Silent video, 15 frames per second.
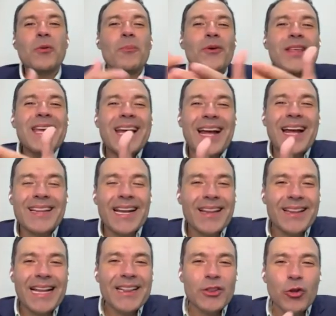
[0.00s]
Ya no puede
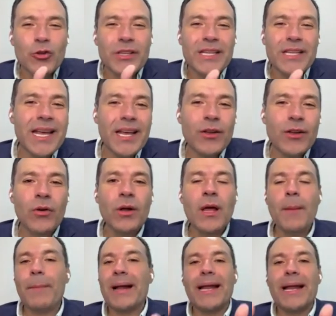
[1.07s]
gastar tanto dinero
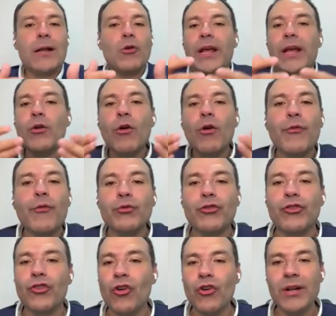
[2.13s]
para lo que no
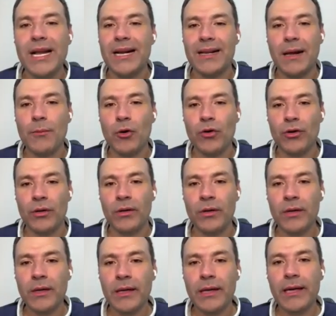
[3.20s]
funciona, Ramón.
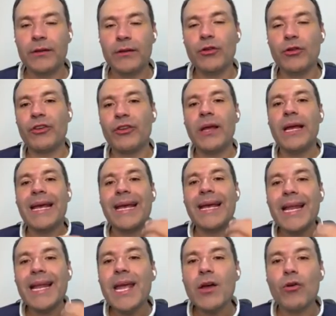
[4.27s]
Entonces,
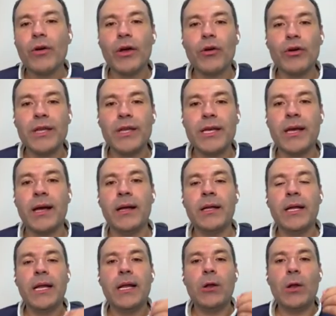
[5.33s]
creo que hoy
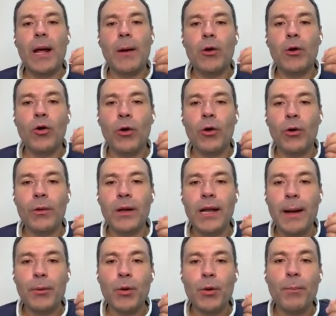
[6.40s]
día
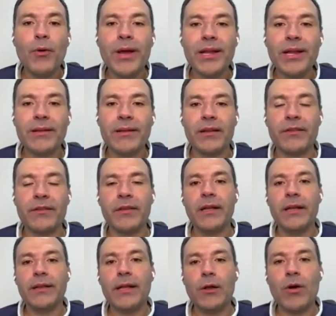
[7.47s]
las propuestas
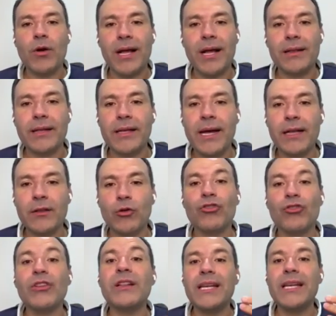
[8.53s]
de los
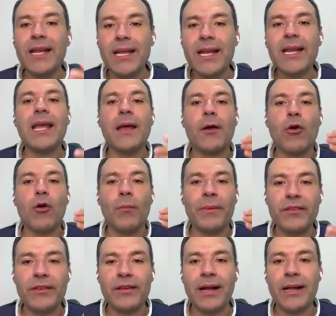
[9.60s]
candidatos tienen que
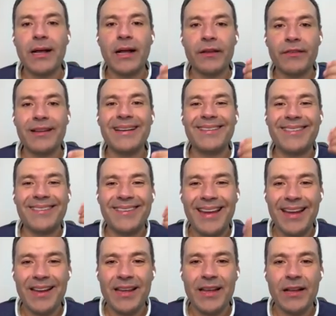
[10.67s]
comenzar a ser
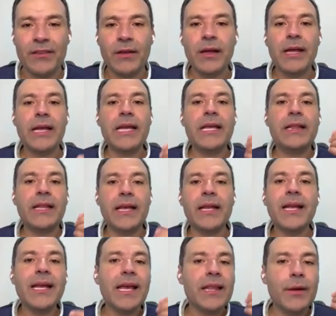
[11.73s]
serias y
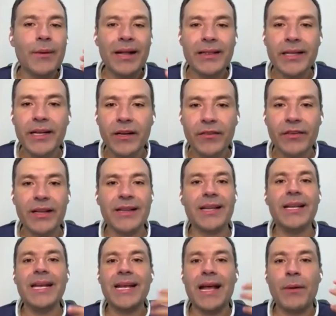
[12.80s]
tienen que debatirse,
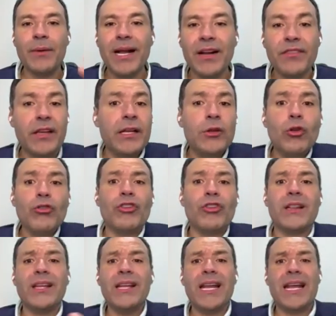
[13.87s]
tienen que hablarse y no
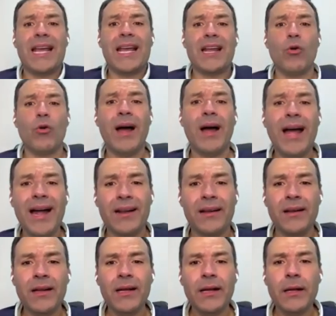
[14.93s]
se tienen que
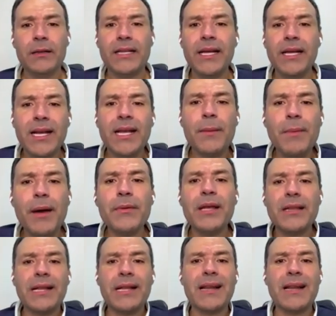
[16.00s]
enojar tienen que más
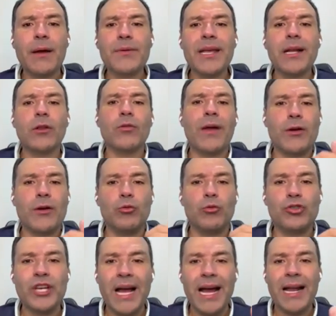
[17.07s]
bien estar abiertos a
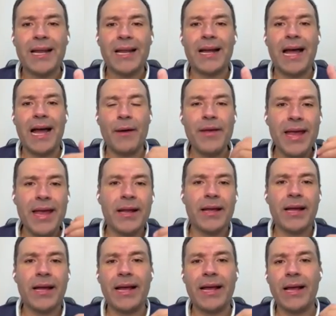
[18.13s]
escuchar, a
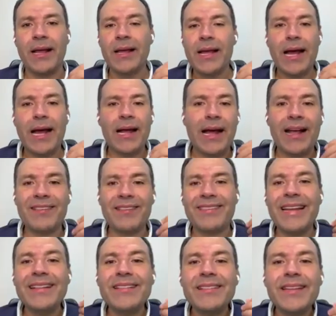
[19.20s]
ver, a,
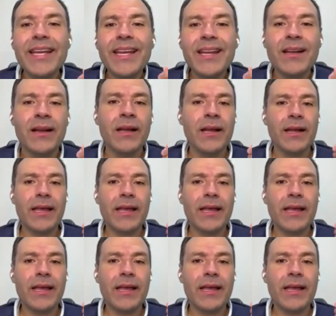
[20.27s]
sentir